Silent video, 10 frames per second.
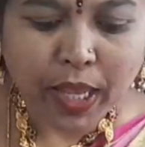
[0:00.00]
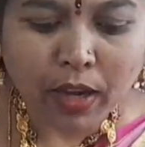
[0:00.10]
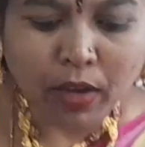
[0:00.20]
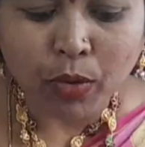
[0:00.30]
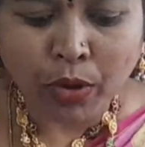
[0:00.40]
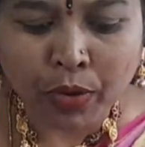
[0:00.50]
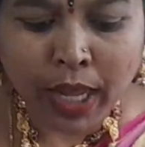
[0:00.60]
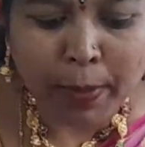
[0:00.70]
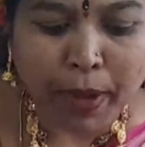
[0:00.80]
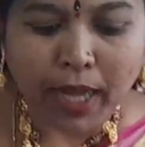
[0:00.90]
ఇంకొన్ని
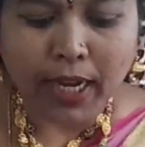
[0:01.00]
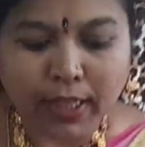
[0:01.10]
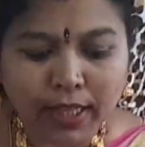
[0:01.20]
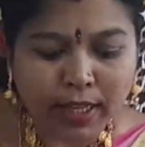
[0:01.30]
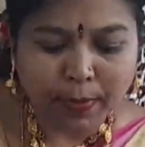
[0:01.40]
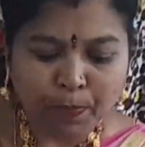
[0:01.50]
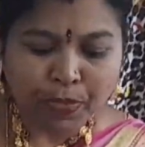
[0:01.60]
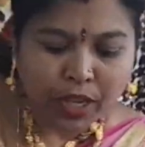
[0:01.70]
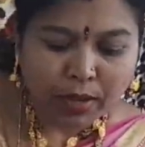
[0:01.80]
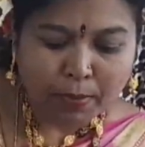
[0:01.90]
ఉన్నాయి పాలైతే
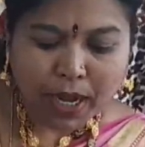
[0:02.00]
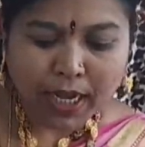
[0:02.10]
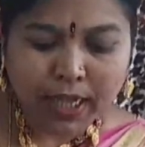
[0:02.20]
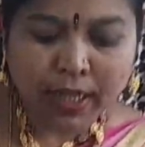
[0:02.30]
బాగా